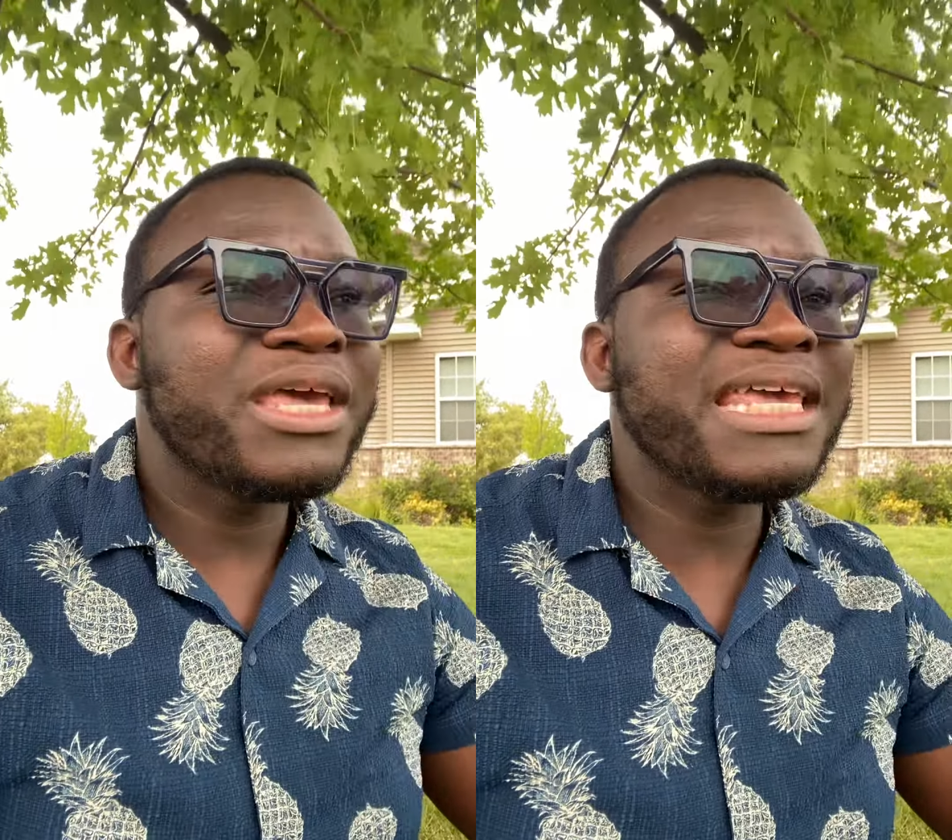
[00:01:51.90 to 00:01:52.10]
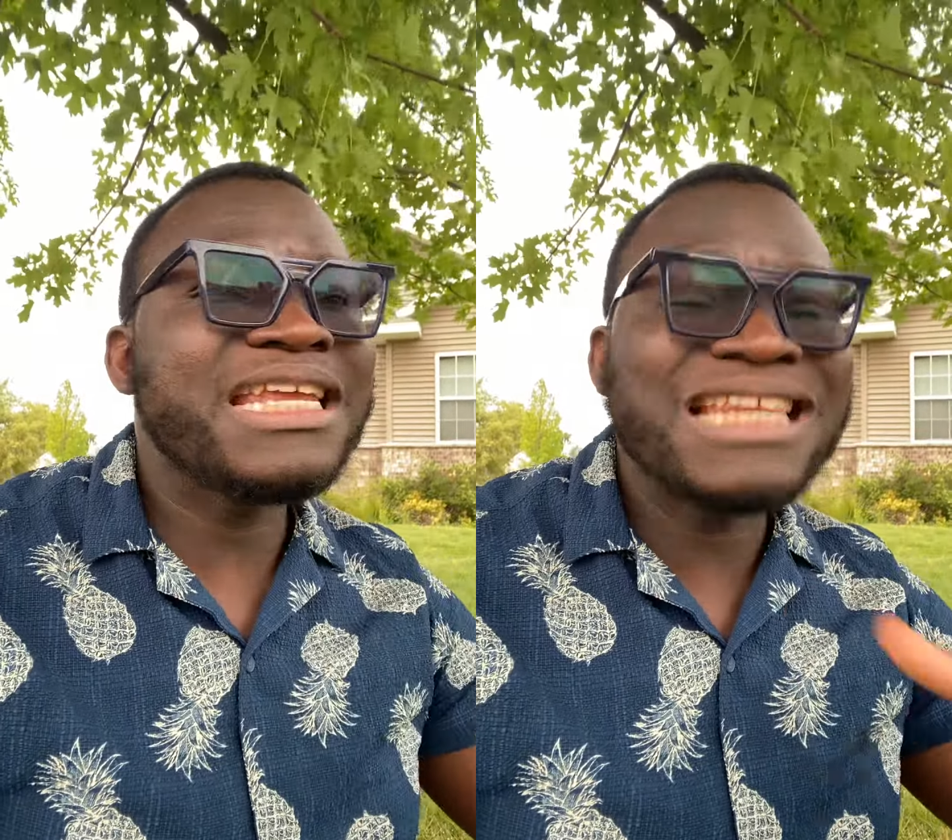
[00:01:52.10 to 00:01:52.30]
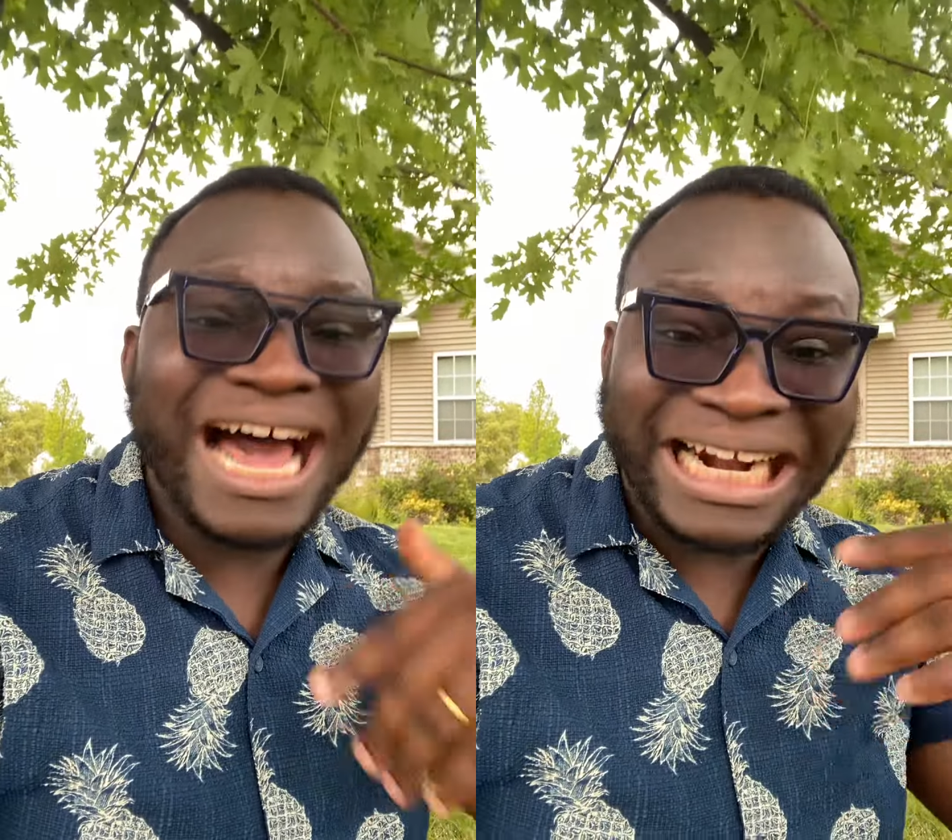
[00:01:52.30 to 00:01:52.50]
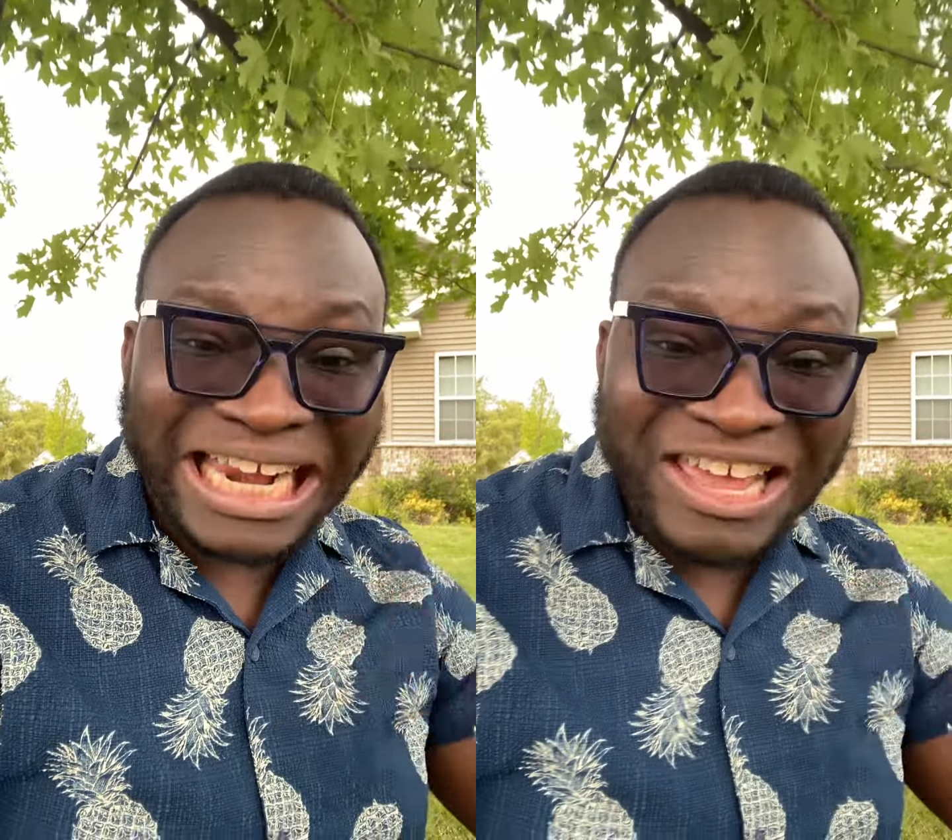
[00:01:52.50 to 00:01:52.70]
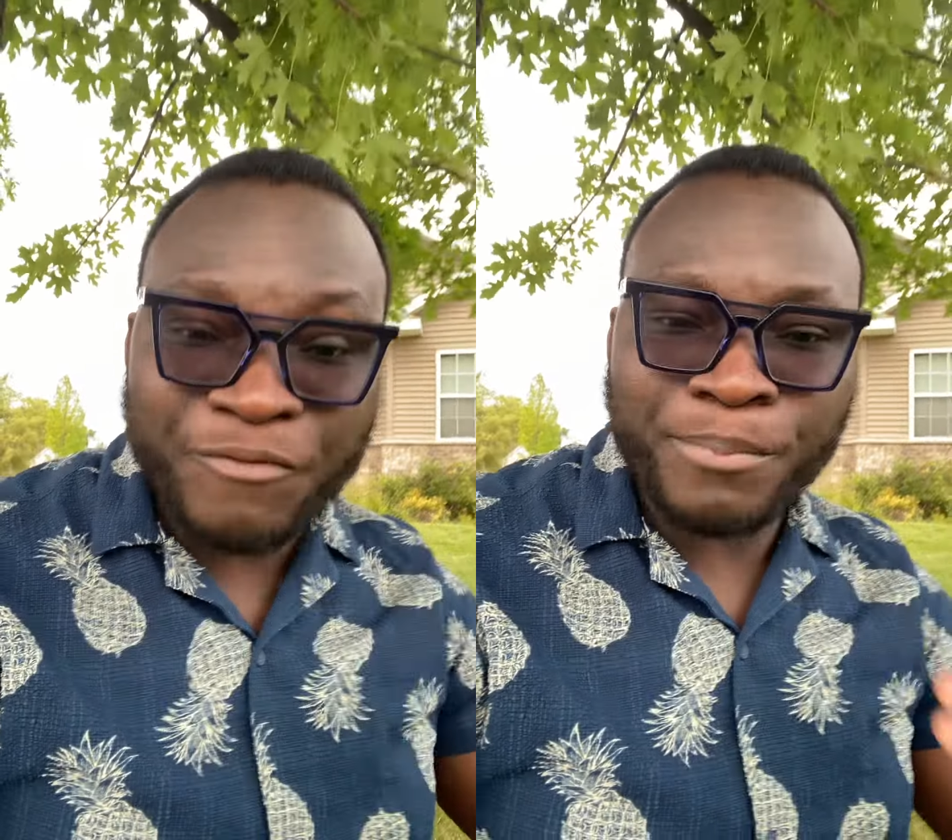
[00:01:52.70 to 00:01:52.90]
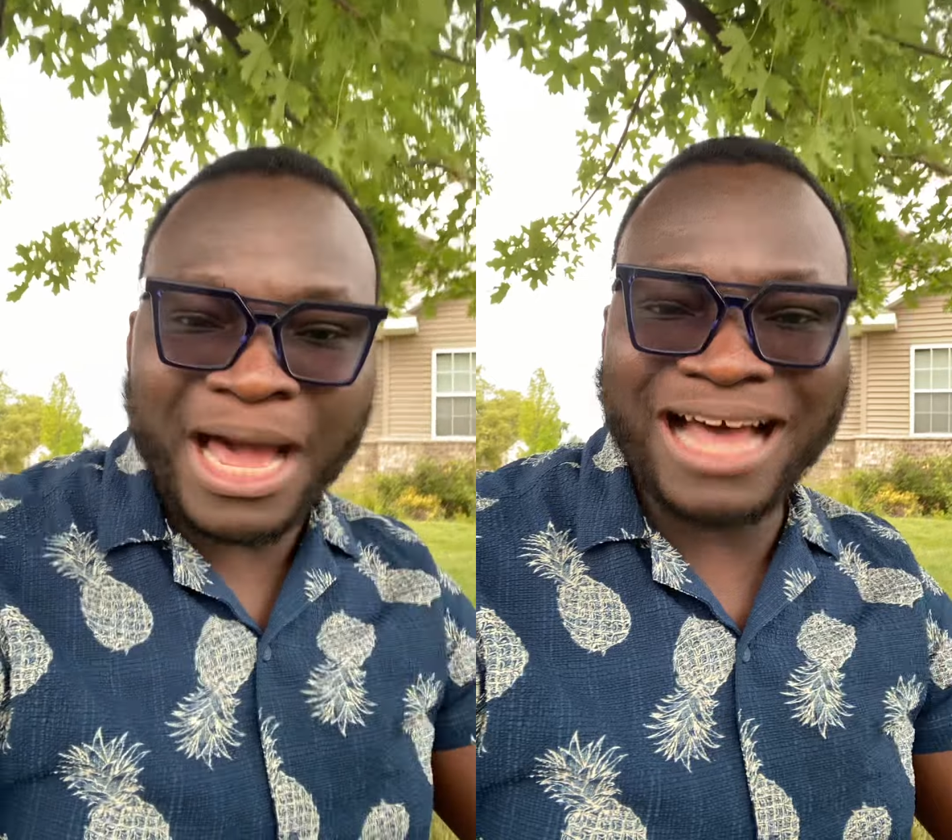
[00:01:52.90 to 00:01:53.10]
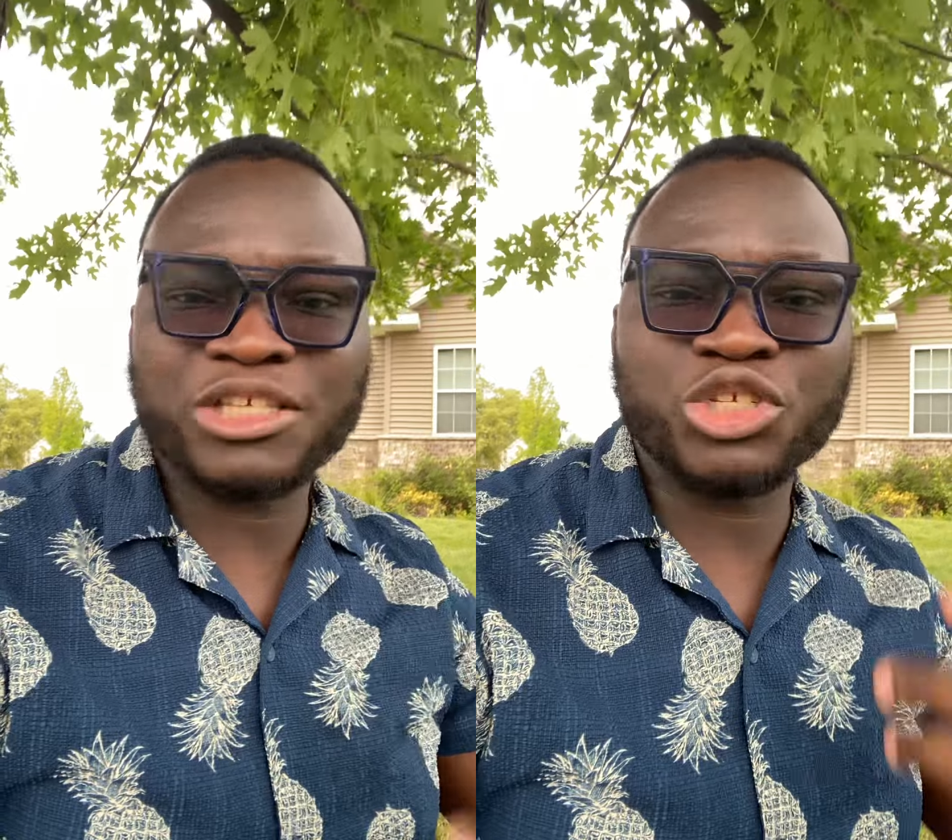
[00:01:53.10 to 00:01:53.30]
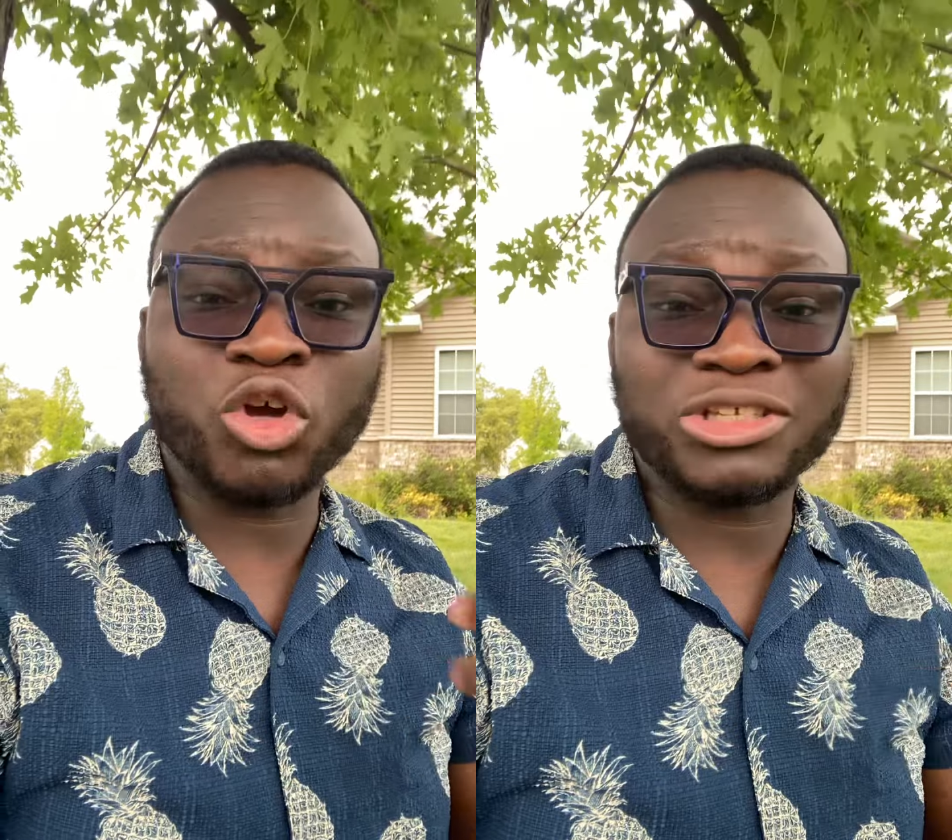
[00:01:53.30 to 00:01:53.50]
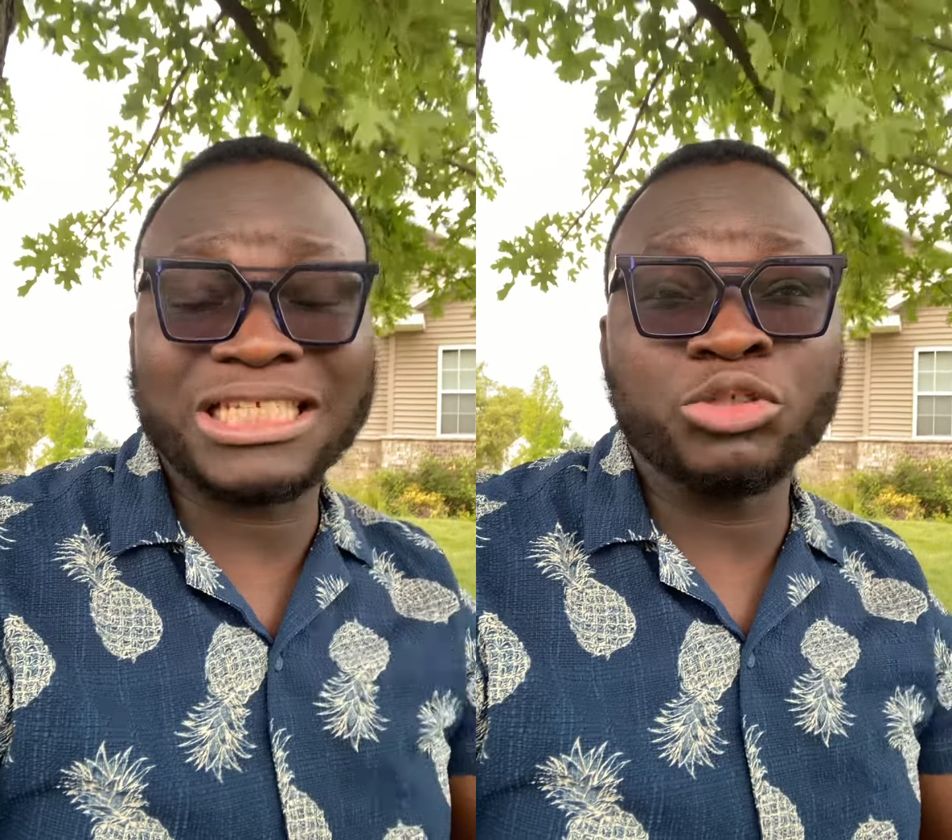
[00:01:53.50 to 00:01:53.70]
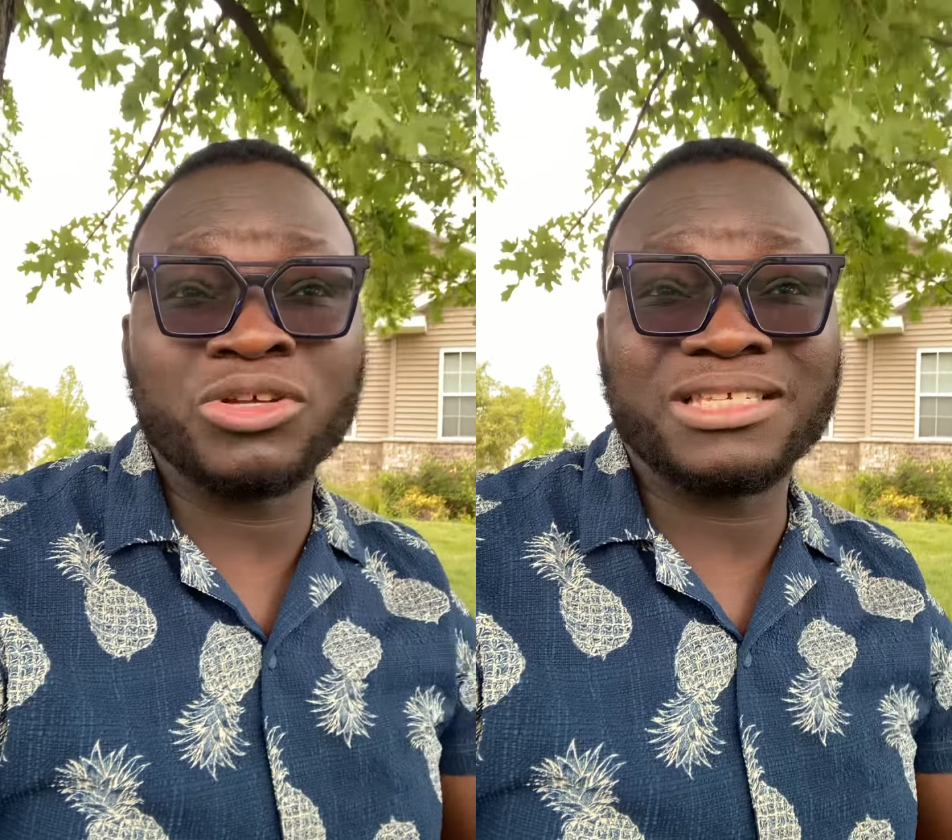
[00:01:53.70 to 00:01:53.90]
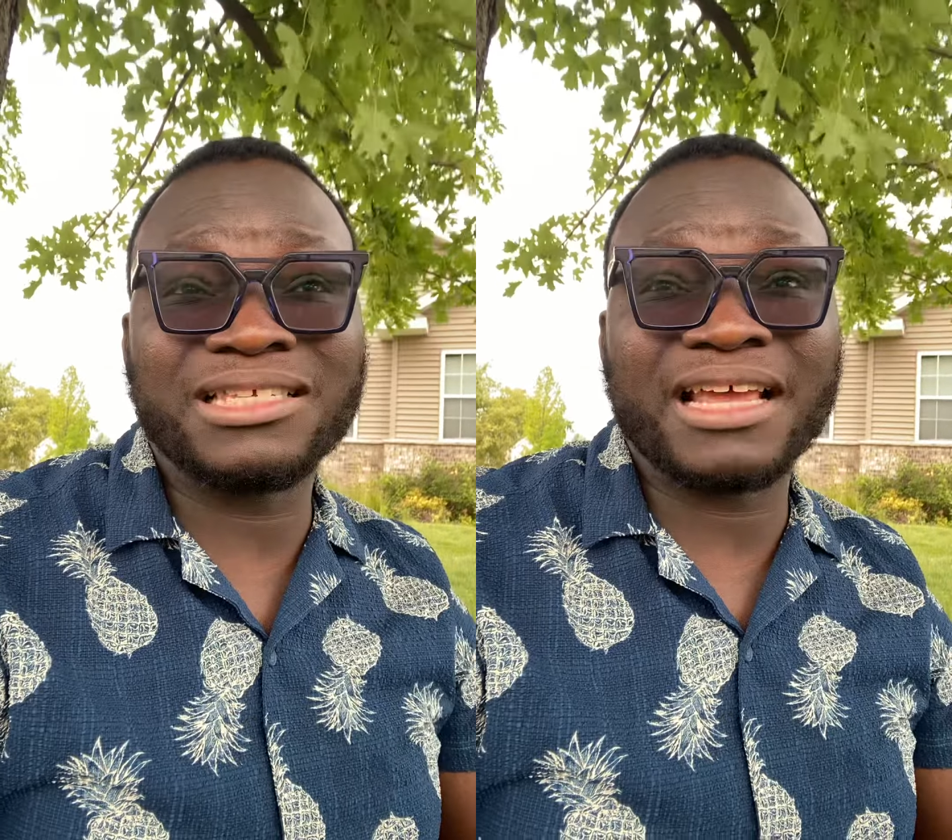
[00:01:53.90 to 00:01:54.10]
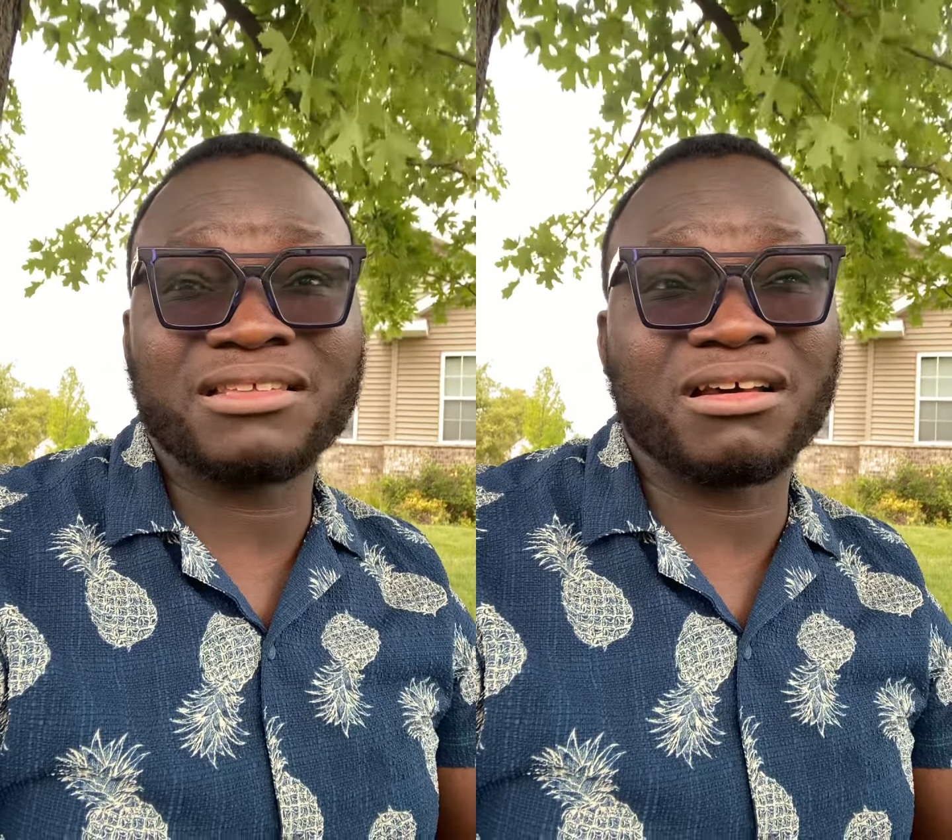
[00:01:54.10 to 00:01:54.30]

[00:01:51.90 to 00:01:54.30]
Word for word: qu'ils n'arrivent pas à sortir de cette...